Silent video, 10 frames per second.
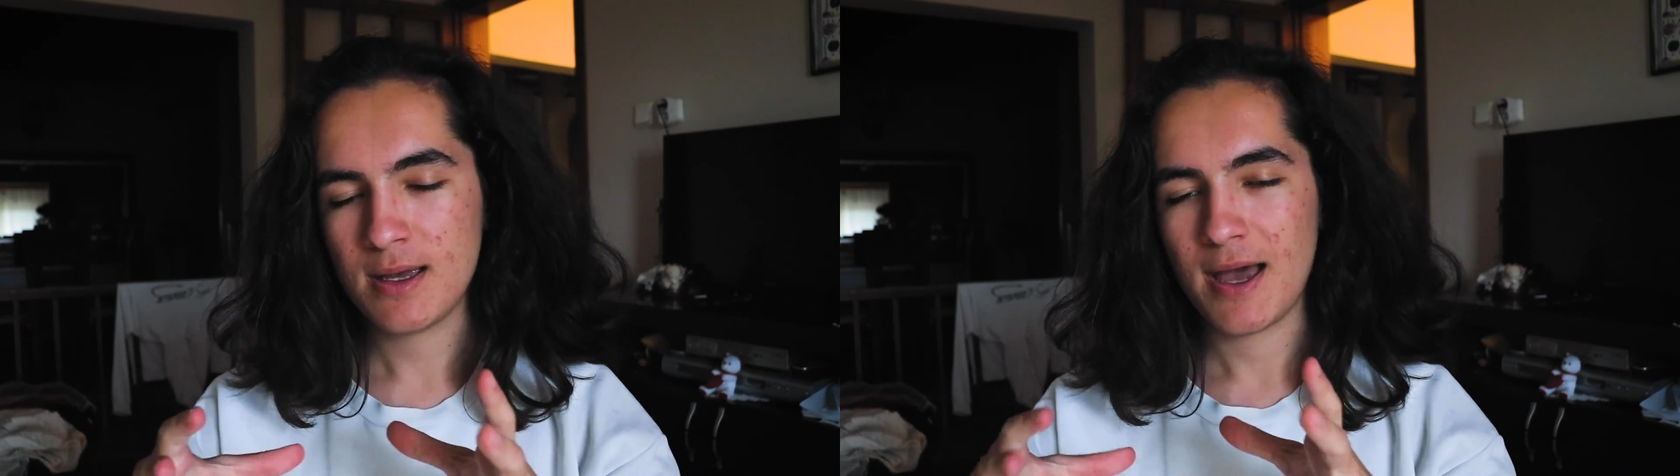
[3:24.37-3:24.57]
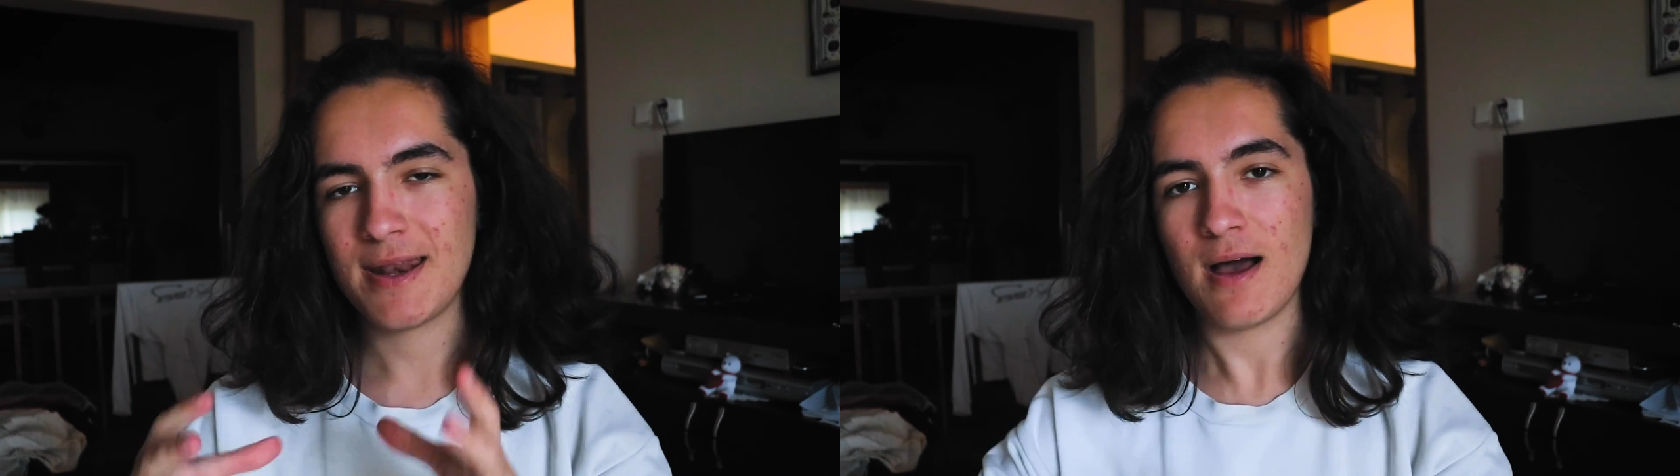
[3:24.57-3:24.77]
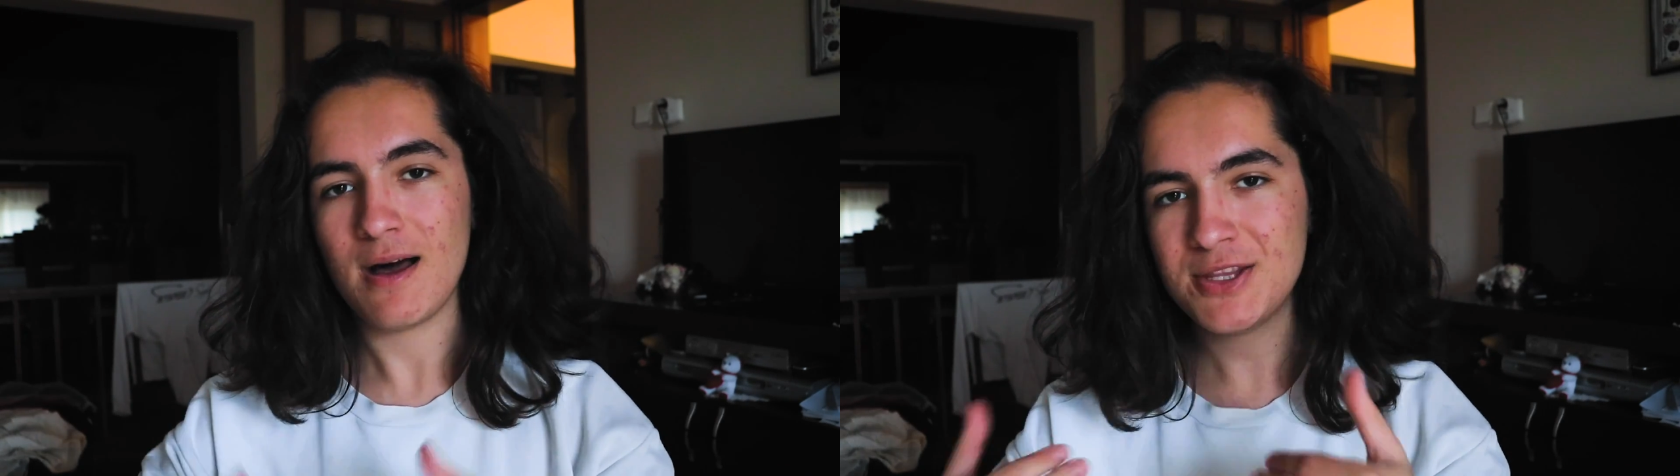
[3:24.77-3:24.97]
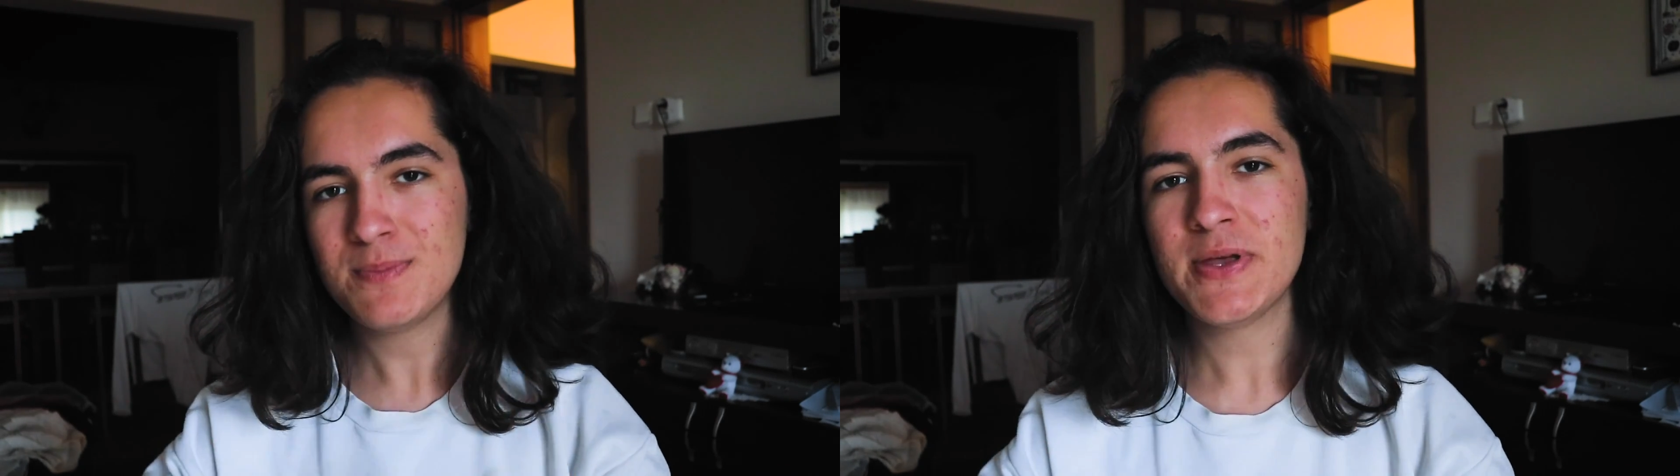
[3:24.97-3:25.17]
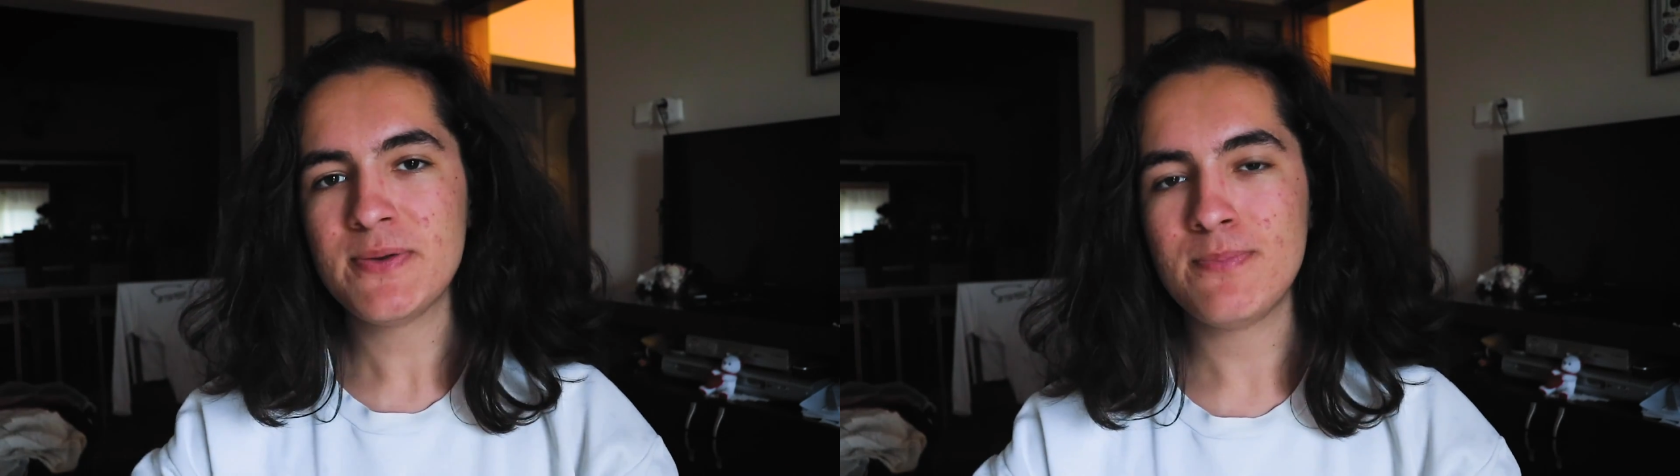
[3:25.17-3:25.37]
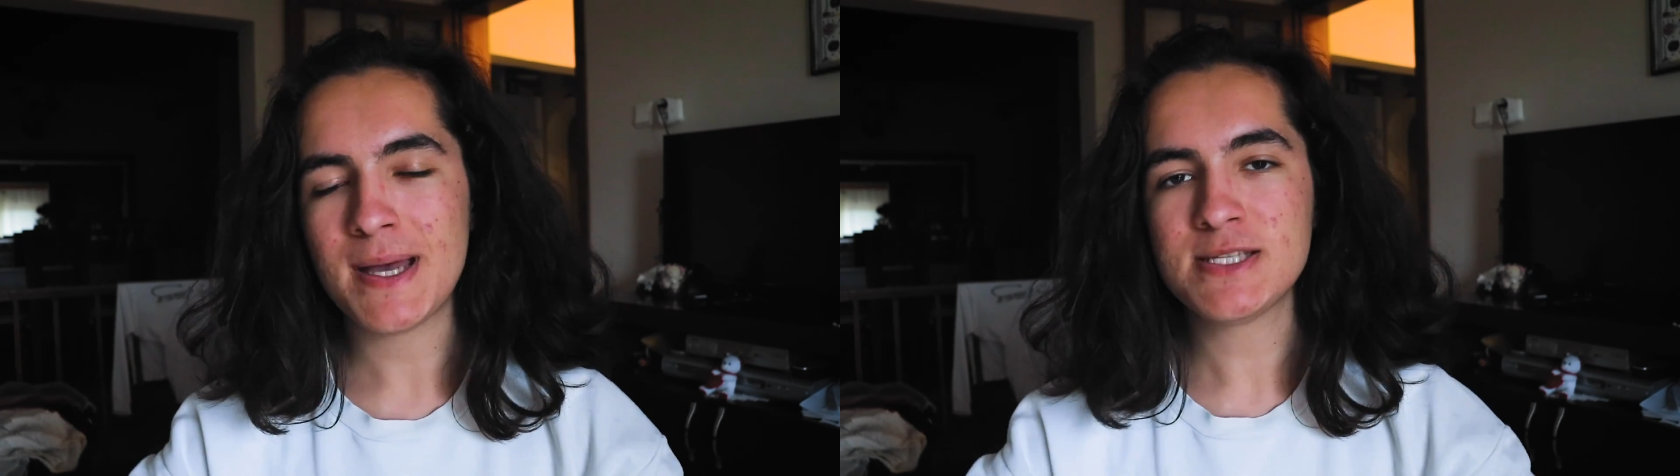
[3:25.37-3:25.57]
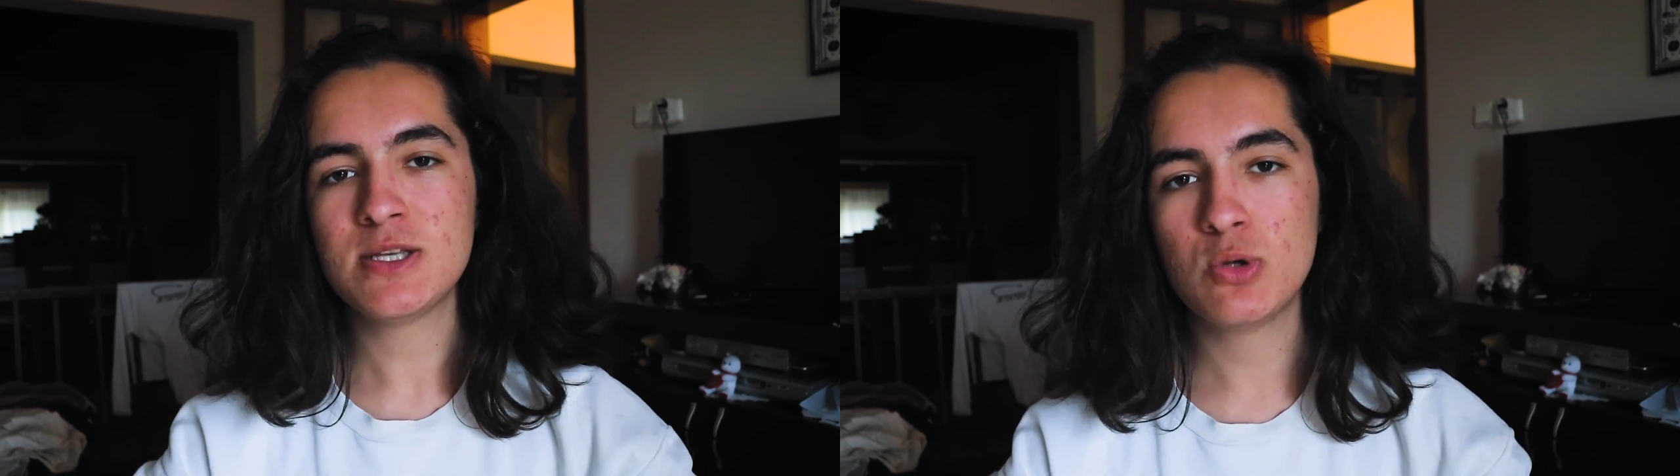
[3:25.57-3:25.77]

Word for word: Hani adımlarım ben size